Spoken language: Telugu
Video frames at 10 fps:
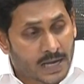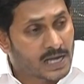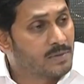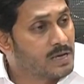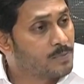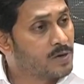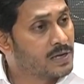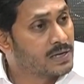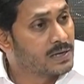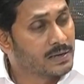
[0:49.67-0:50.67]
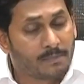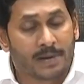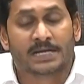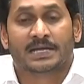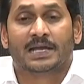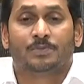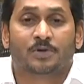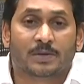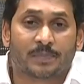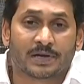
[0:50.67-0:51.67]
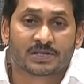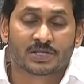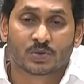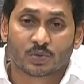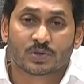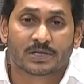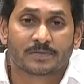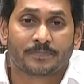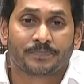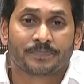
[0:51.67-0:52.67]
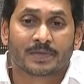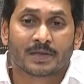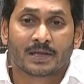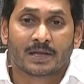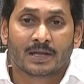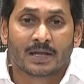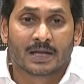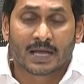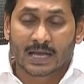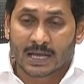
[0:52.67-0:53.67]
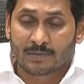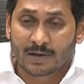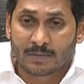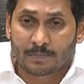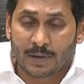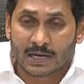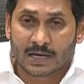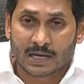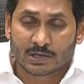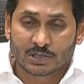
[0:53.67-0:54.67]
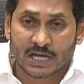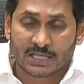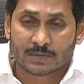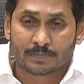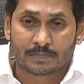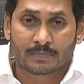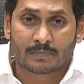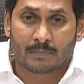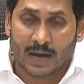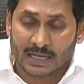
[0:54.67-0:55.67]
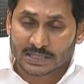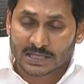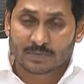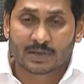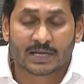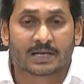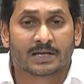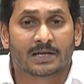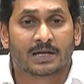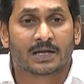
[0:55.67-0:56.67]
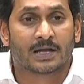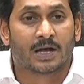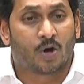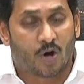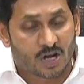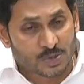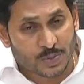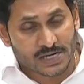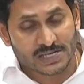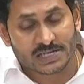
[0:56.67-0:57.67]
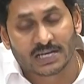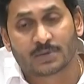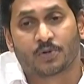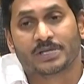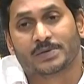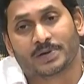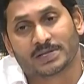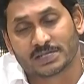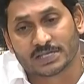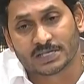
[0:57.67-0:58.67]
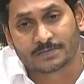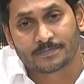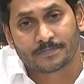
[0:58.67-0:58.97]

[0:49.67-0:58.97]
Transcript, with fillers: నయమైపోయి బయటికి వెళ్ళిపోయే పరిస్థితి ఉంది కేవలం పద్నాలుగు శాతం మాత్రమే హాస్పిటల్స్లోకి పోయే పరిస్థితి